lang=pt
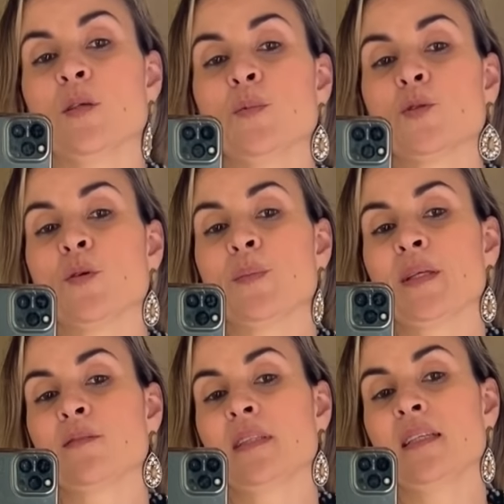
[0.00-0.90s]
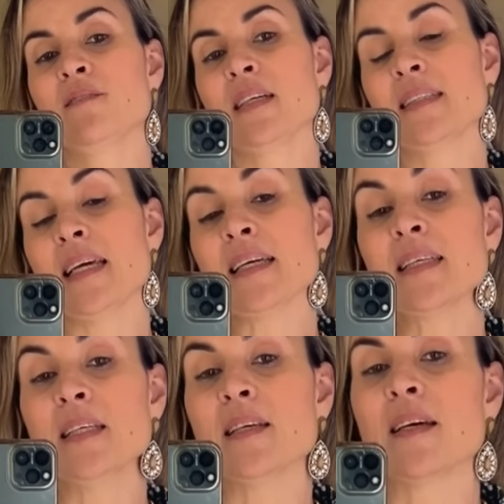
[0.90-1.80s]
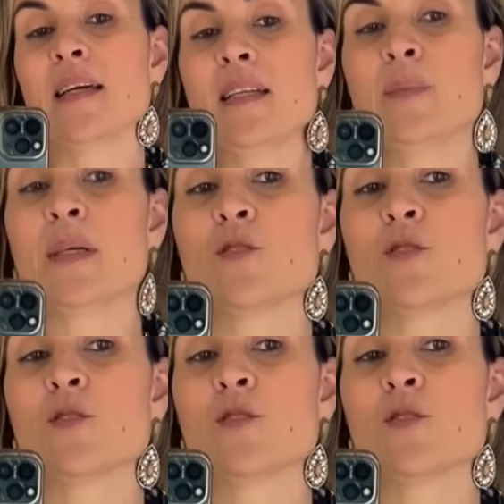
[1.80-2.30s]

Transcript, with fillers: o abotoamento dele vai até aqui. Aí ele é mais